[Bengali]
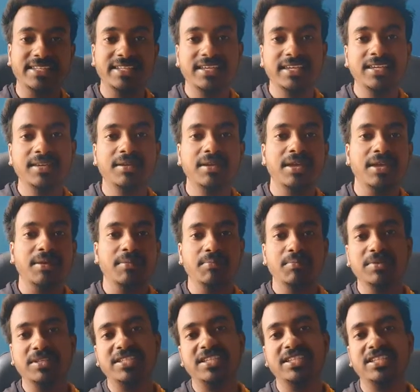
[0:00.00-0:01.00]
দিয়ে
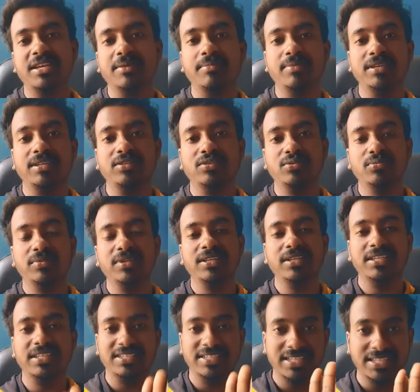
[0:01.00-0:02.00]
মিশে যাবে তুমি
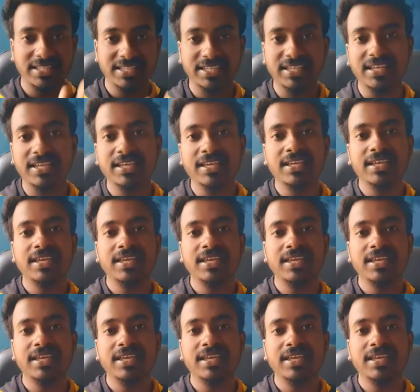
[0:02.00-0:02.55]
নিচের দিকে